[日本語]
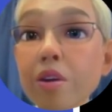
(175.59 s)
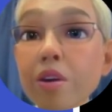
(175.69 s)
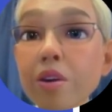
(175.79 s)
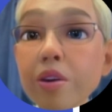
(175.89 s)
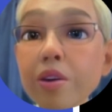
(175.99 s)

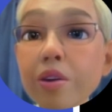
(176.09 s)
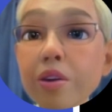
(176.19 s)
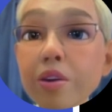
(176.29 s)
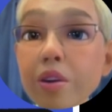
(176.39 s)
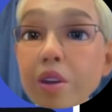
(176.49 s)
こう、
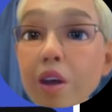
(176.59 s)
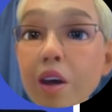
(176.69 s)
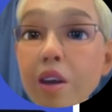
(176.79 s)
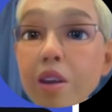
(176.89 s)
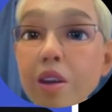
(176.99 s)
数字
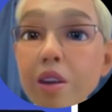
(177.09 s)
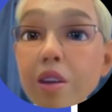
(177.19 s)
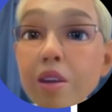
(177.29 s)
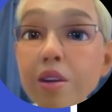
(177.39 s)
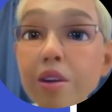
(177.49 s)
が
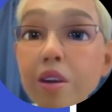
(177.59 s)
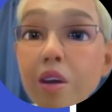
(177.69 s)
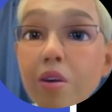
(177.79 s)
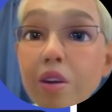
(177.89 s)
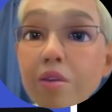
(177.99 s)

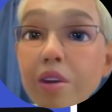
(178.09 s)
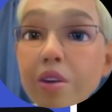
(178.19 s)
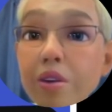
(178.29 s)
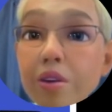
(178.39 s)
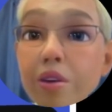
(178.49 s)
変わりま
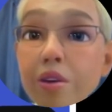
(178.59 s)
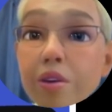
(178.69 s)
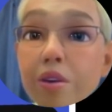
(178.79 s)
すよと。